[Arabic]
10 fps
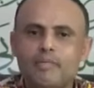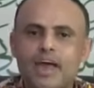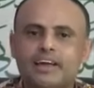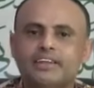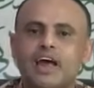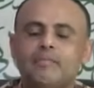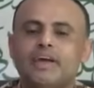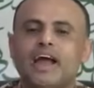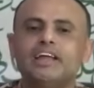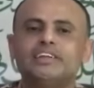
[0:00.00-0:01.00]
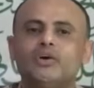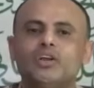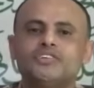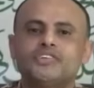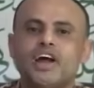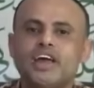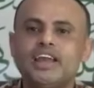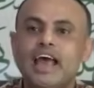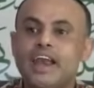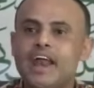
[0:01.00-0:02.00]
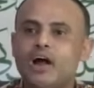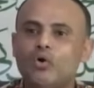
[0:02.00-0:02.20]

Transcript: بأقدامك أنت والإسرائيلي أنا